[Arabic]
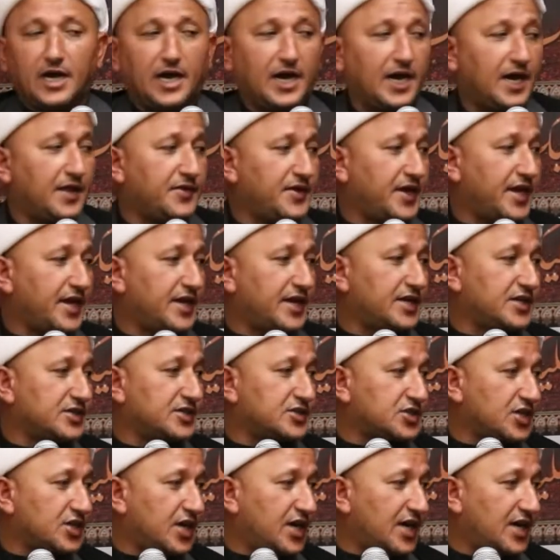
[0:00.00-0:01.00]
هذا
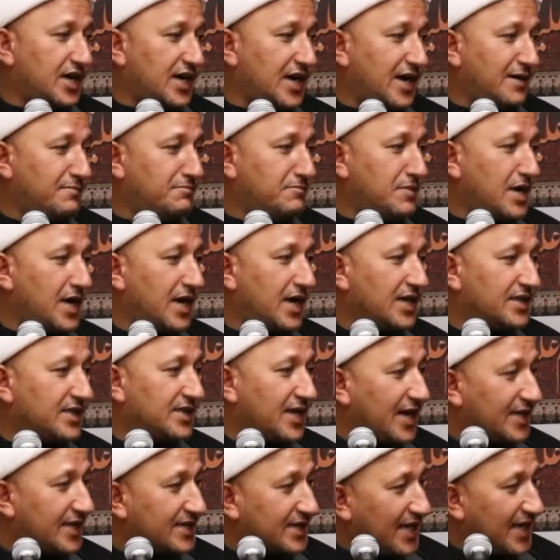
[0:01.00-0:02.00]
يصح أما
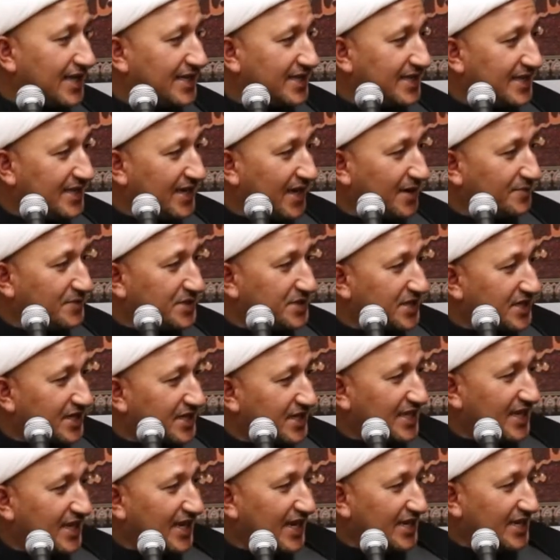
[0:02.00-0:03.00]
إذا تخليها
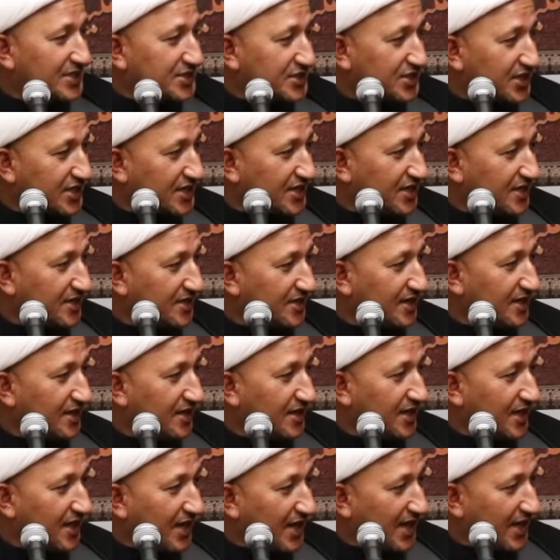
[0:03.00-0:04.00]
بشكل هالشكل
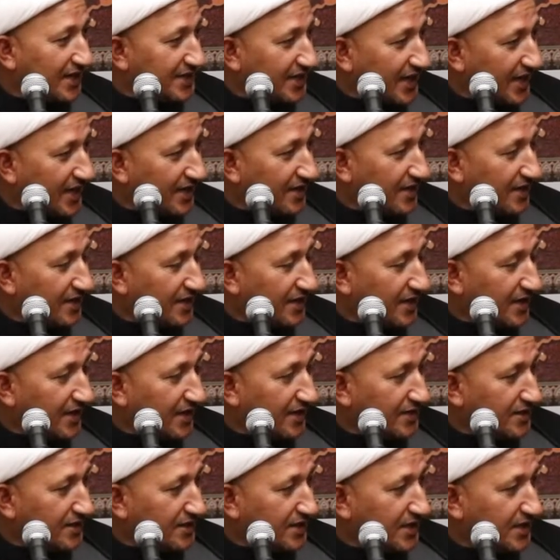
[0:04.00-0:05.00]
أنا
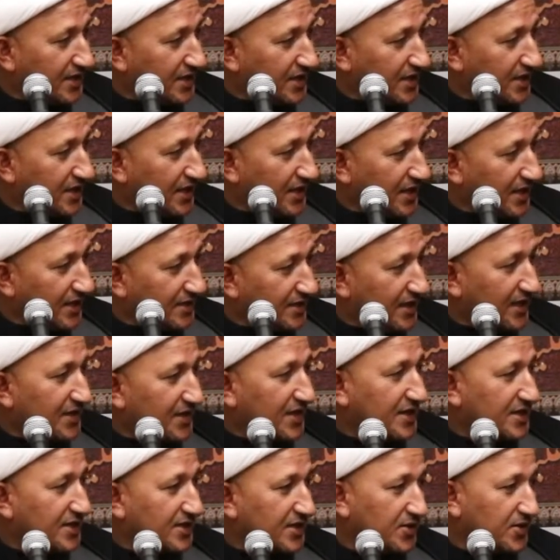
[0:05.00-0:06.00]
عندي
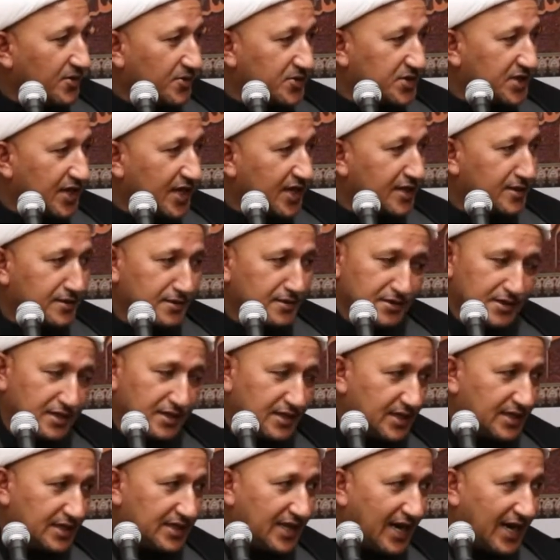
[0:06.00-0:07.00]
نذر للحسين
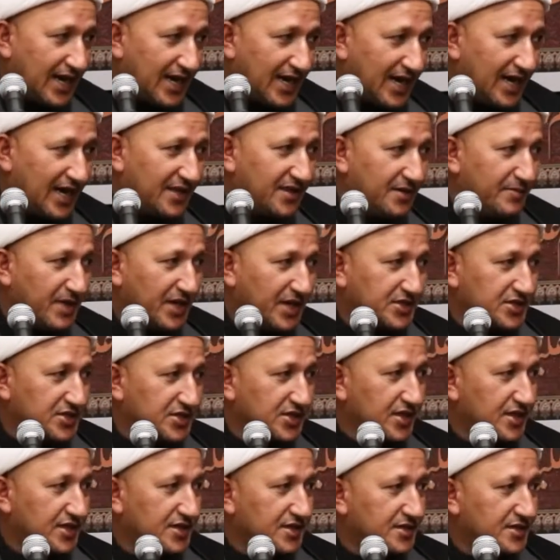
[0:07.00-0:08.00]
لا هذا ما
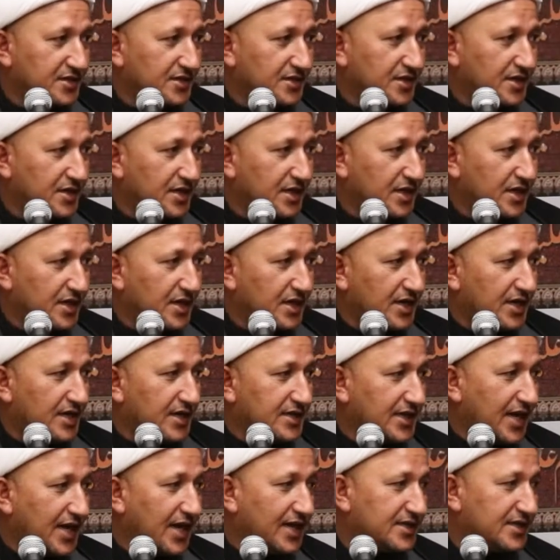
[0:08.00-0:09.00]
يصير
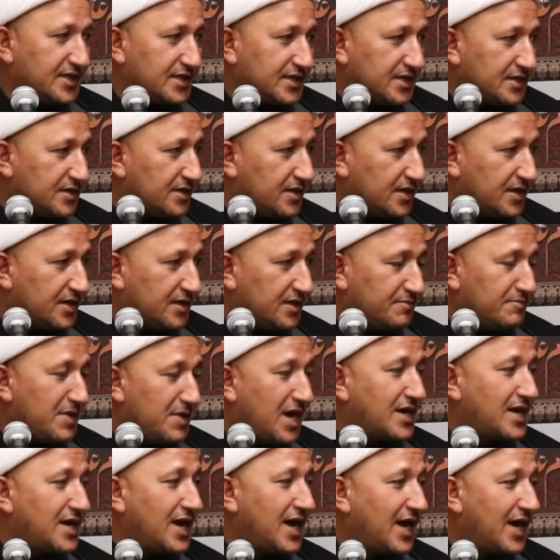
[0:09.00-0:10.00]
يعني آه،
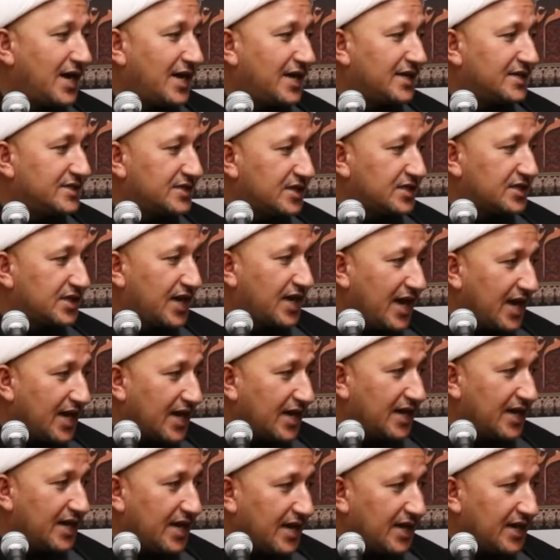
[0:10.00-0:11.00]
ما راح
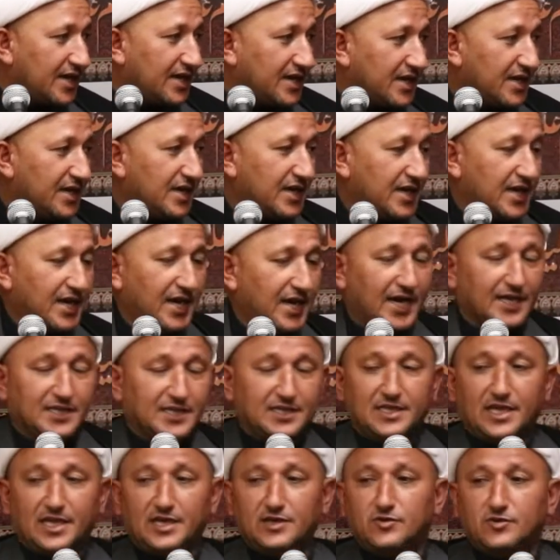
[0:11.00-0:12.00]
يتحقق
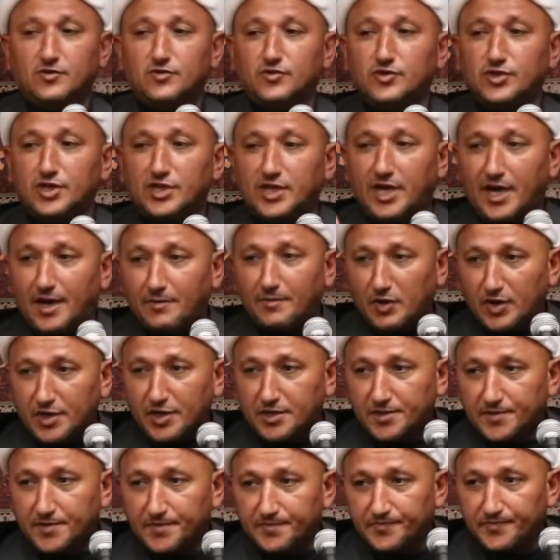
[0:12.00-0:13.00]
حتى يكون الأمر